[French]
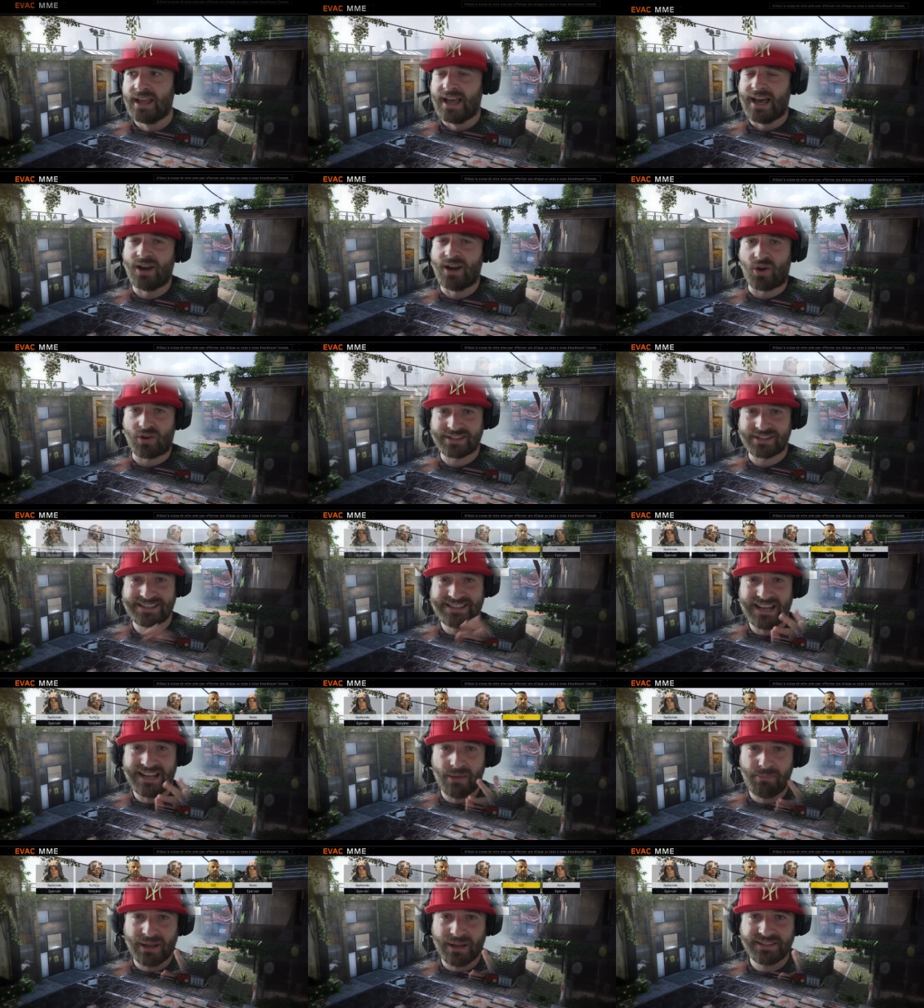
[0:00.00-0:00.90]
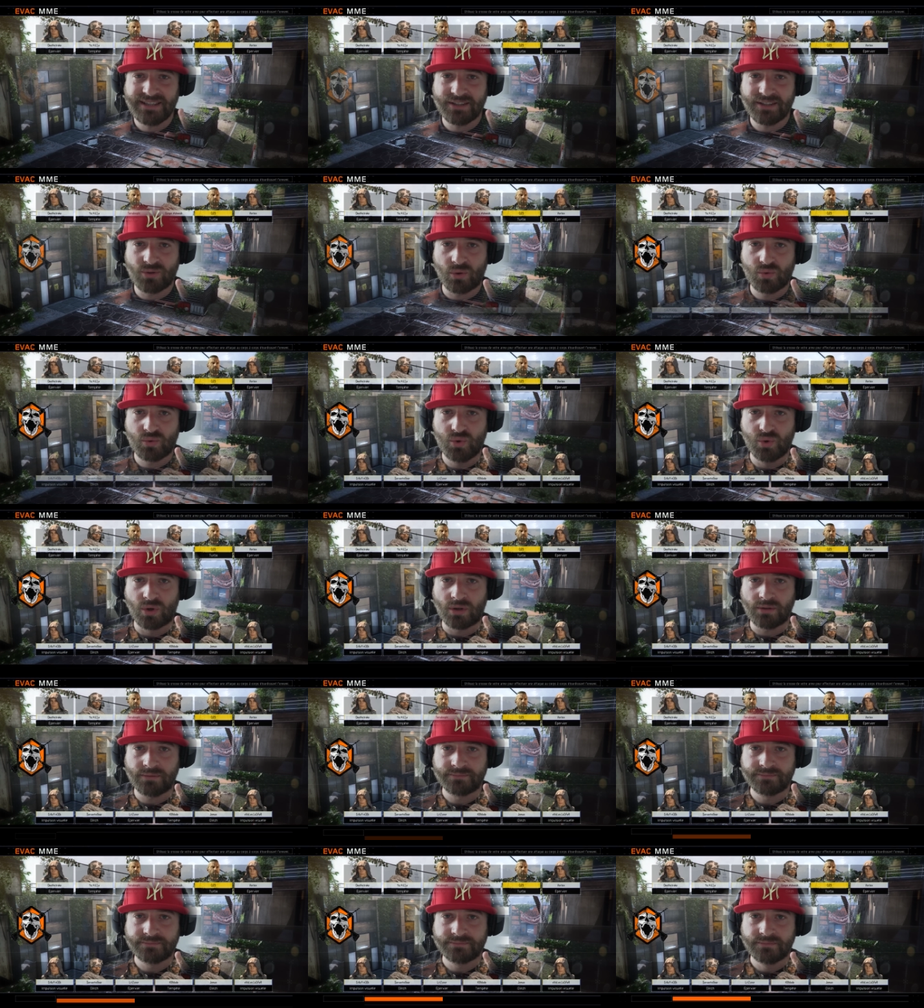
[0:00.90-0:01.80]
Alors, si la partie est en
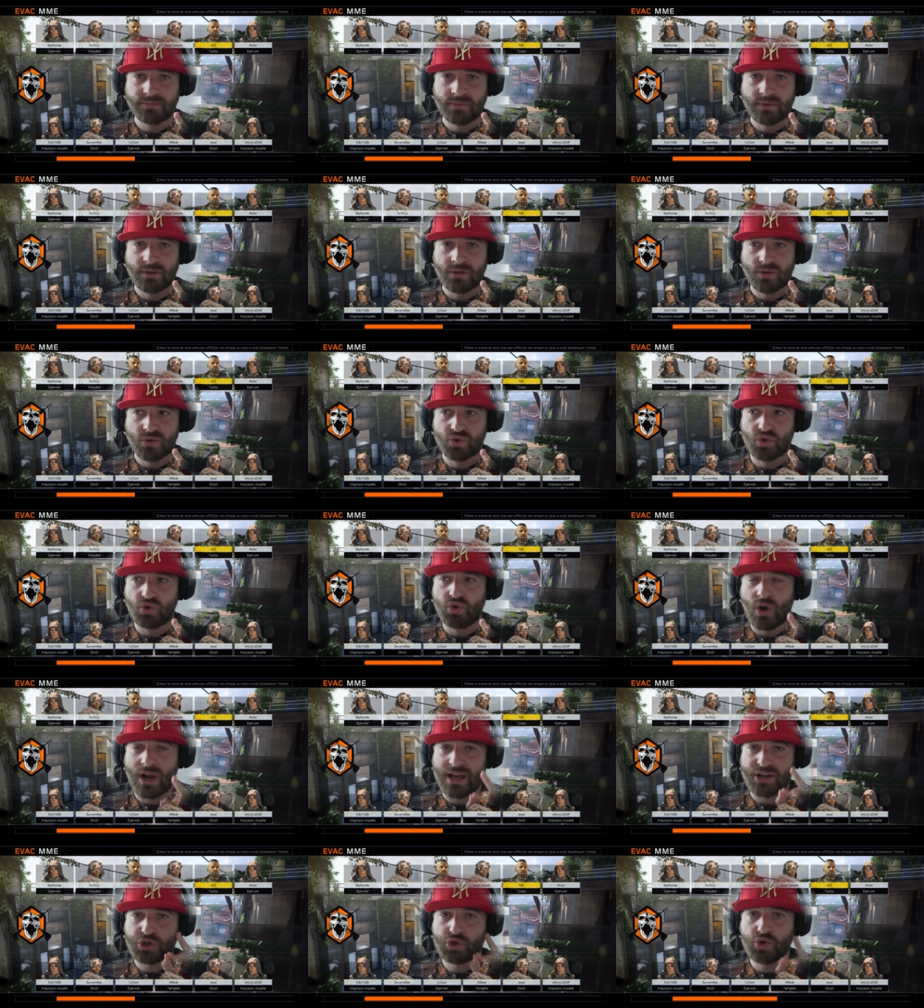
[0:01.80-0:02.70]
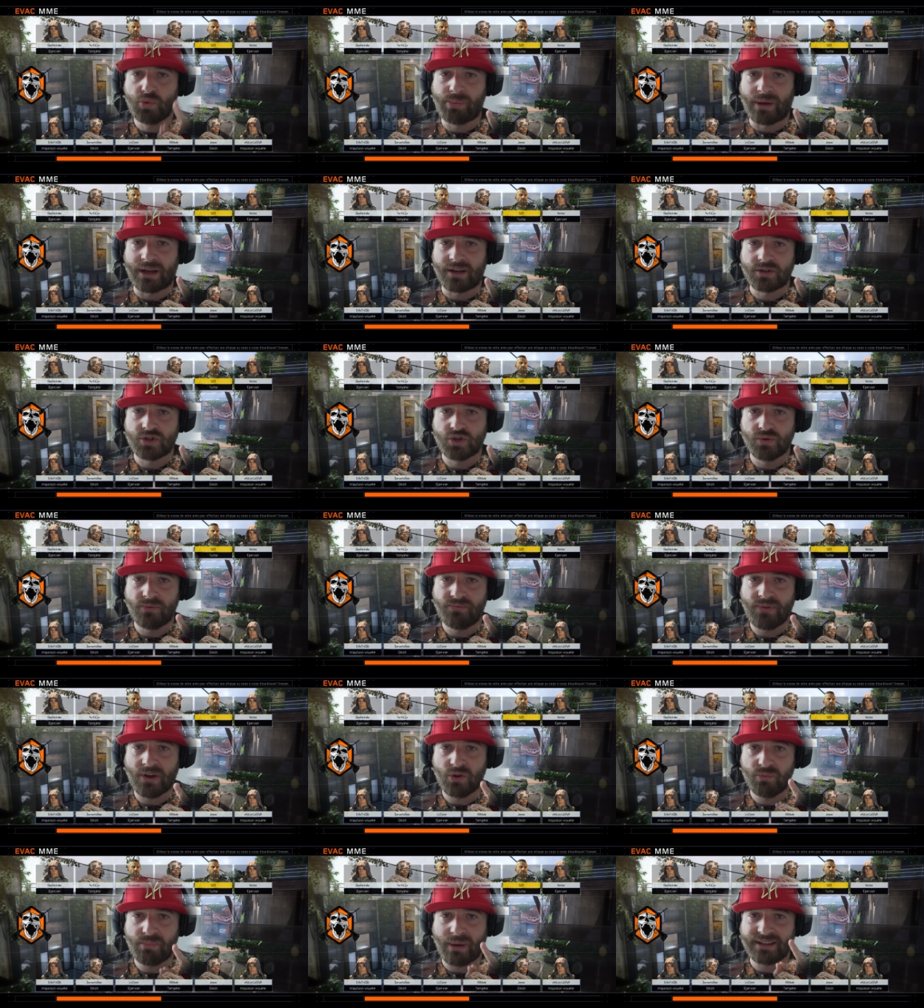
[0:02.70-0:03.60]
cours, je ne la joue pas. Je veux
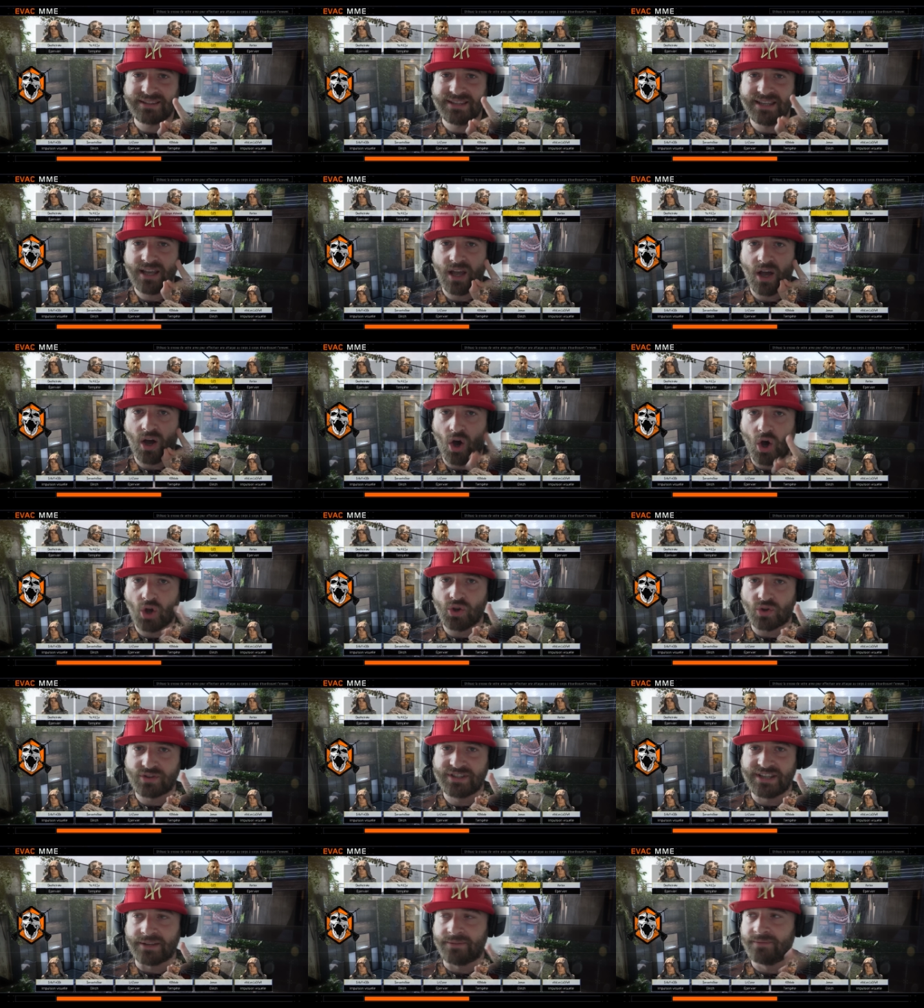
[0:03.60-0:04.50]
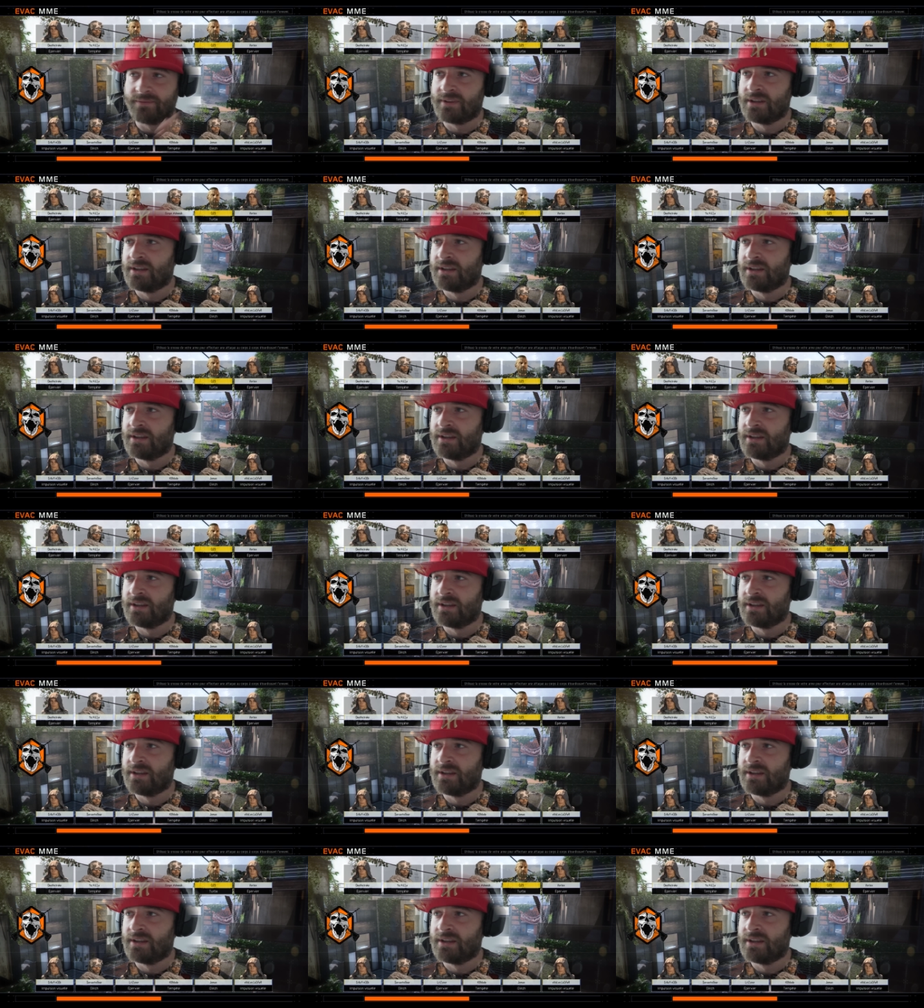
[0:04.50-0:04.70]
faire une partie en entier.